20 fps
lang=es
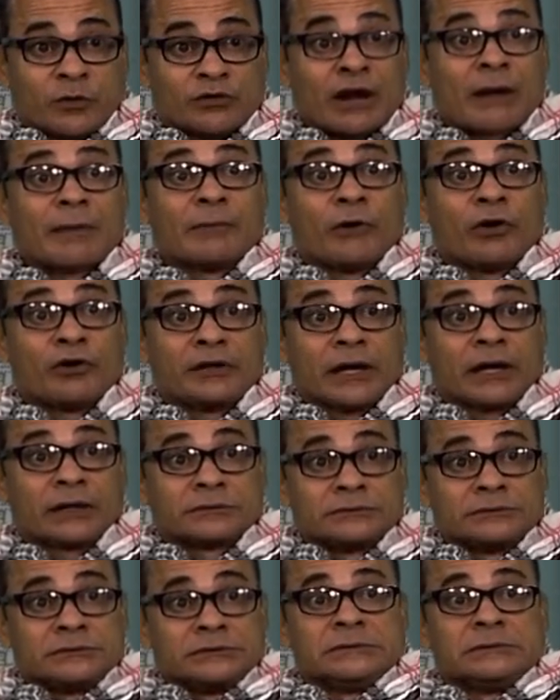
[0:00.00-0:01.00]
Tengo una
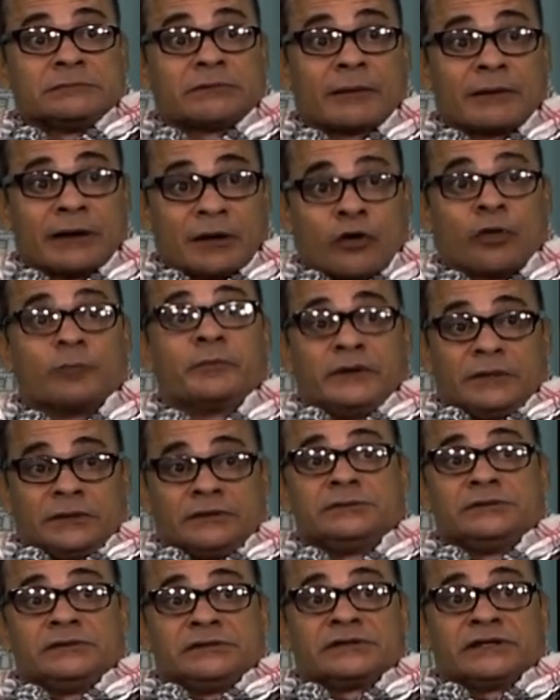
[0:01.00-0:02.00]
memoria para que la copie.
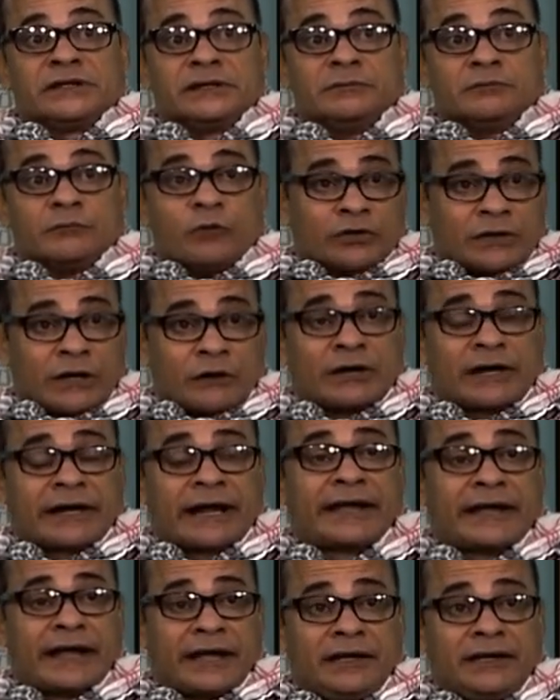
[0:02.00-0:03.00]
Y borra una
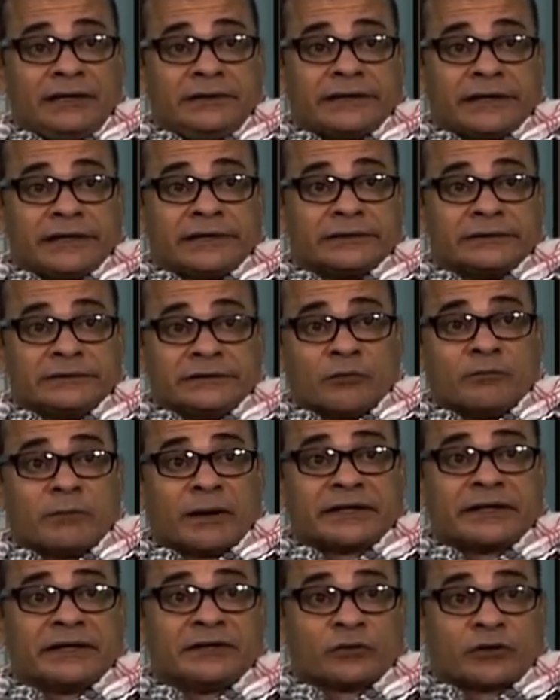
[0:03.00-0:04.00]
caída ahí de, un
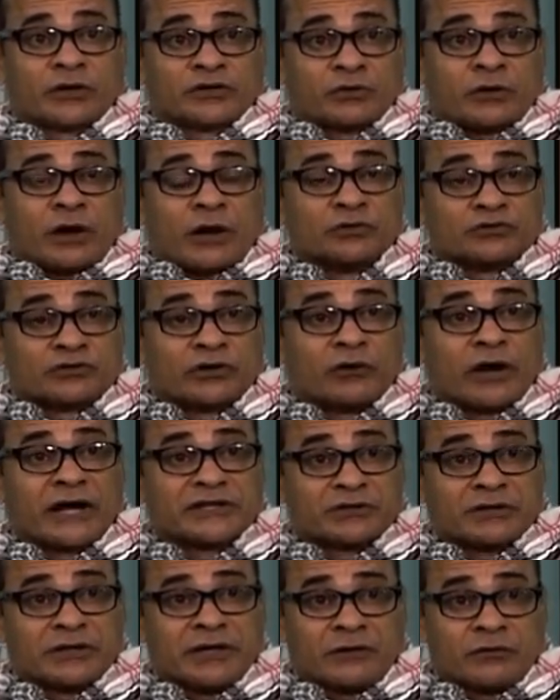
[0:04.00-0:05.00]
barquito que choca contra un
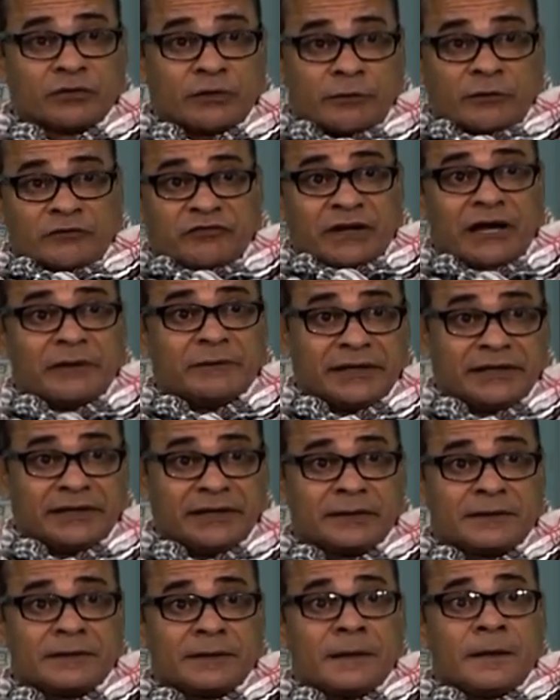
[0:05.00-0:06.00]
cacho de hielo, que por fin la vi
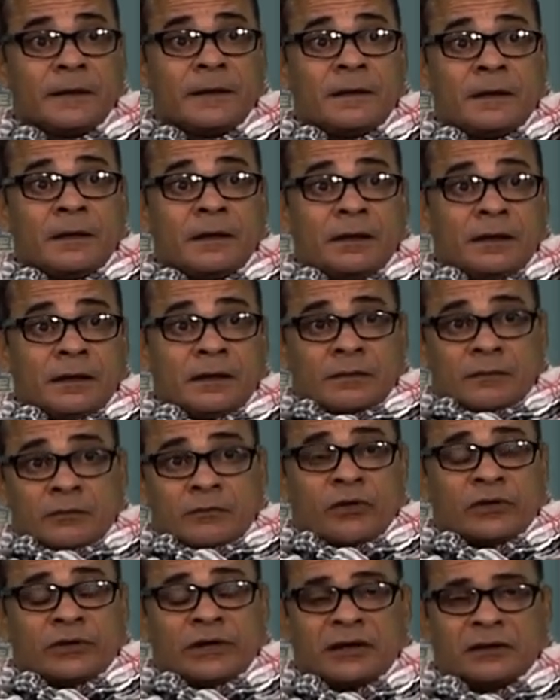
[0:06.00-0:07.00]
ayer.
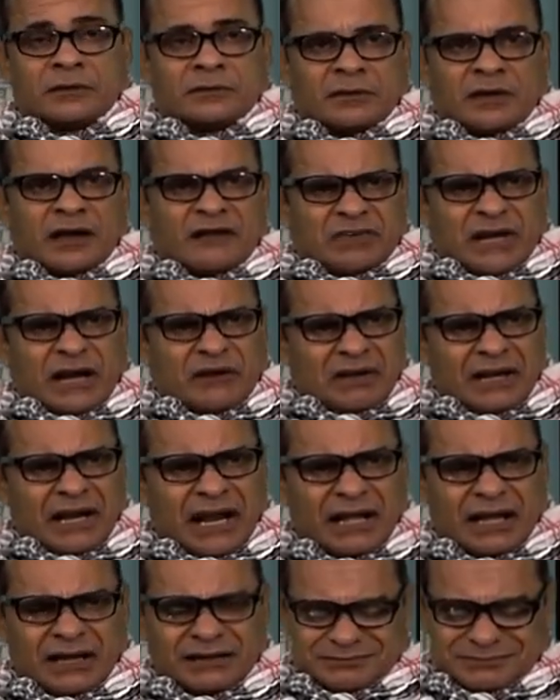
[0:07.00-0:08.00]
Bórrala. Al final no es
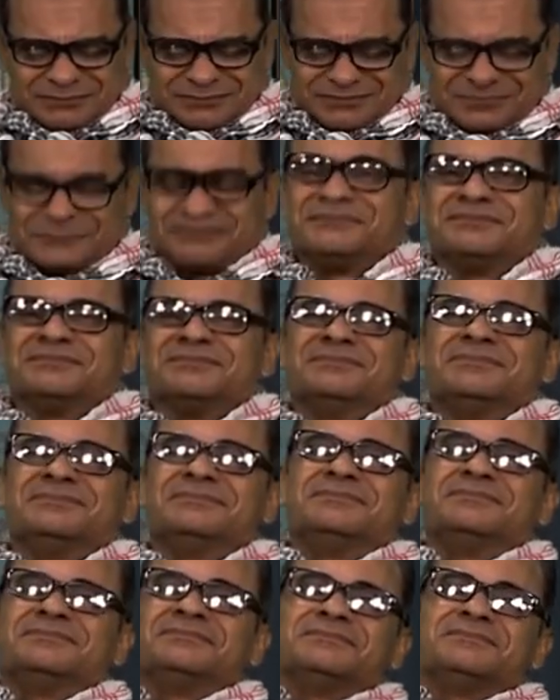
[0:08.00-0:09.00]
nada.
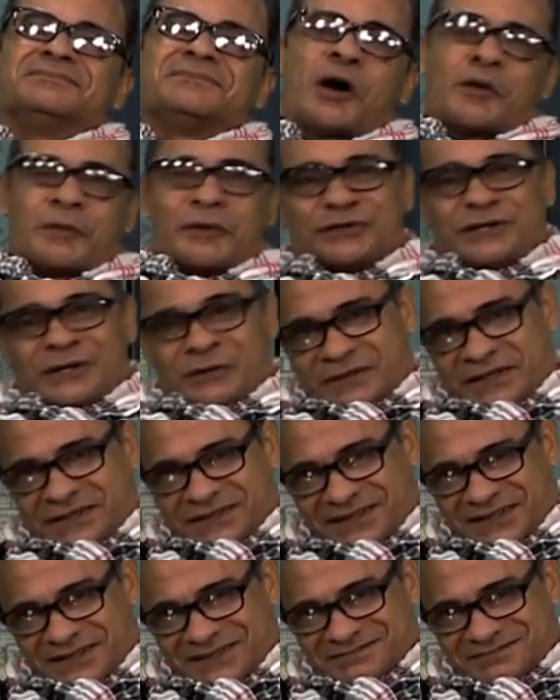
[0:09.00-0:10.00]
Amigos
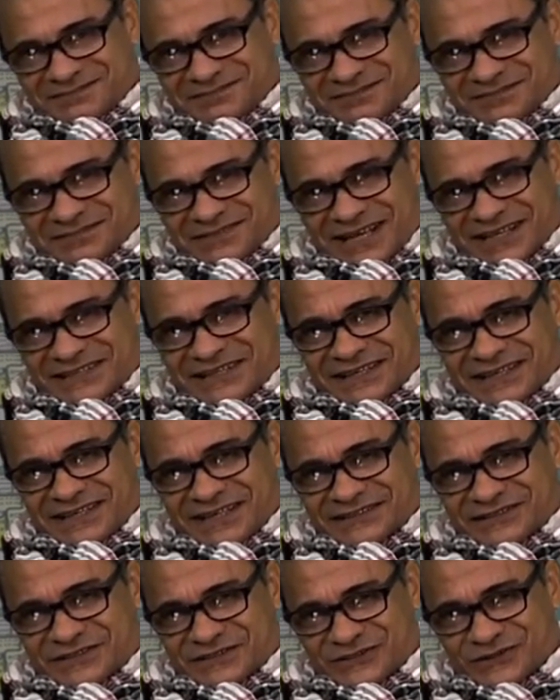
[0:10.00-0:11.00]
televidentes, hasta aquí
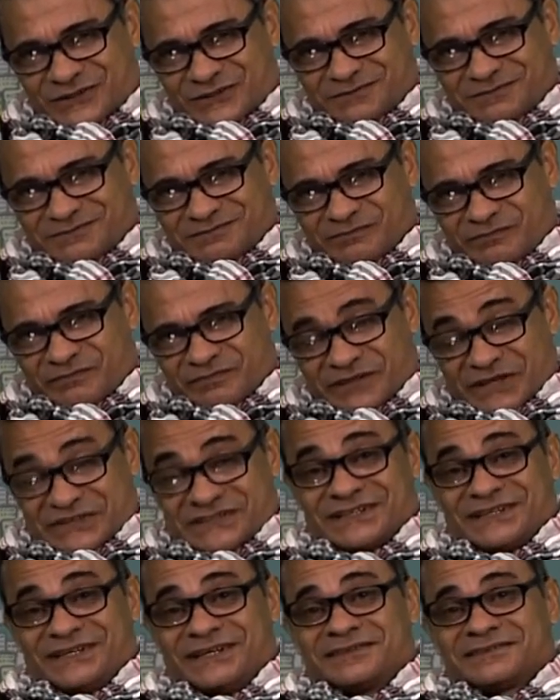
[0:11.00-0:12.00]
la sesión de
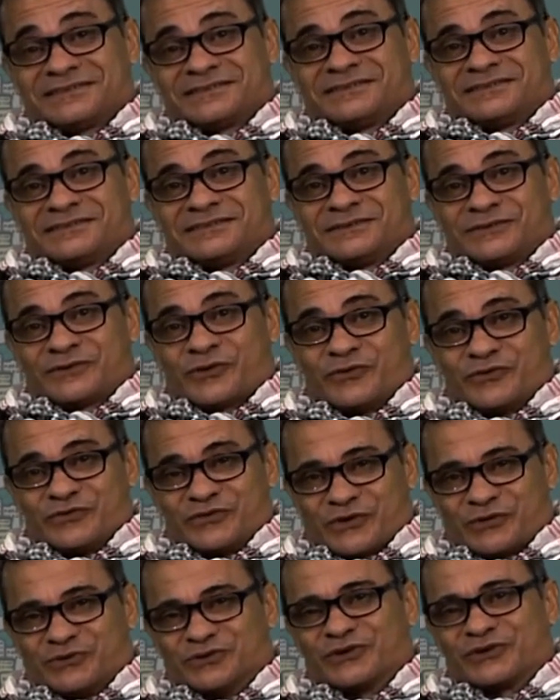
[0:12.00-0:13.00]
cine
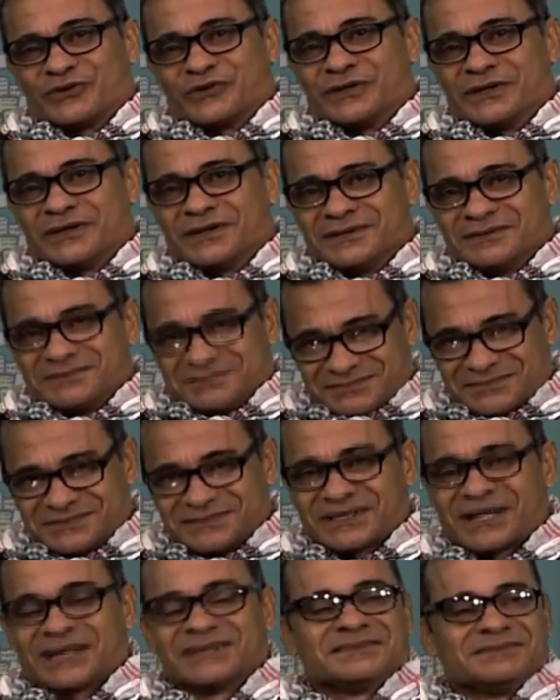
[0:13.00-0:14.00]
con Segundo Rodríguez.
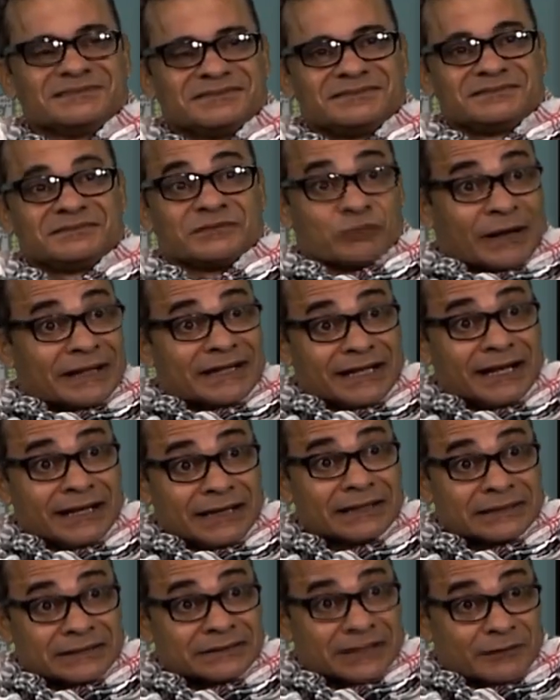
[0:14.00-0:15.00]
La
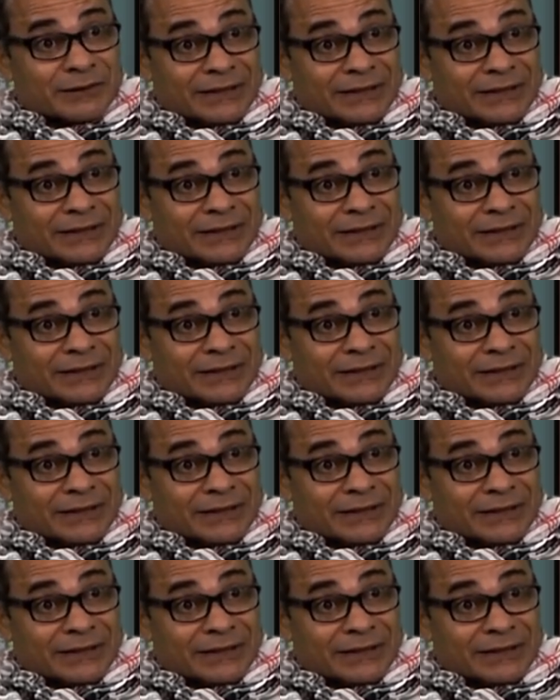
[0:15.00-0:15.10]
tienes?